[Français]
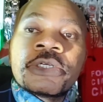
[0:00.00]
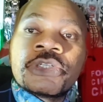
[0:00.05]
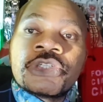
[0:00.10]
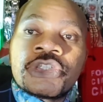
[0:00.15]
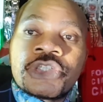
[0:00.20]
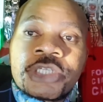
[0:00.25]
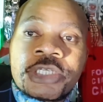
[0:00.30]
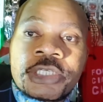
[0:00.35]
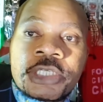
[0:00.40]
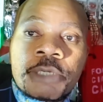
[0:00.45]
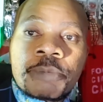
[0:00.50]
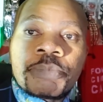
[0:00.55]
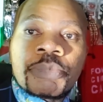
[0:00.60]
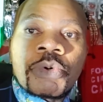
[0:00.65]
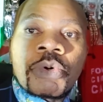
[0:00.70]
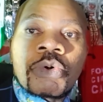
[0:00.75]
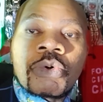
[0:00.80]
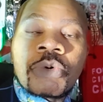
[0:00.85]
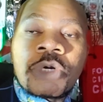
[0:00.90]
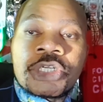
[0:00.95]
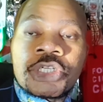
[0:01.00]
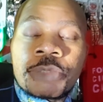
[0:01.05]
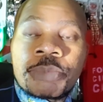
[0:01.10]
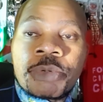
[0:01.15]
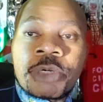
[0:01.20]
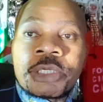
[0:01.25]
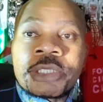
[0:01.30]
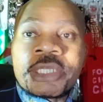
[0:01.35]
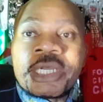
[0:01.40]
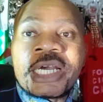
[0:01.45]
je sais pourquoi je
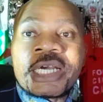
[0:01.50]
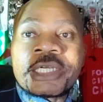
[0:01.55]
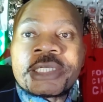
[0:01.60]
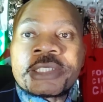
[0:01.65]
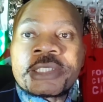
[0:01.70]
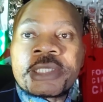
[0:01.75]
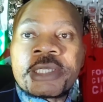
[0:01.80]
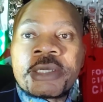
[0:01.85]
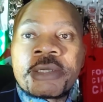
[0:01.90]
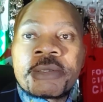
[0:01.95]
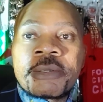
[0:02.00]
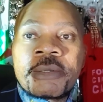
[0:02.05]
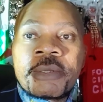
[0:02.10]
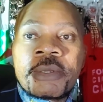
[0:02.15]
prends des risques.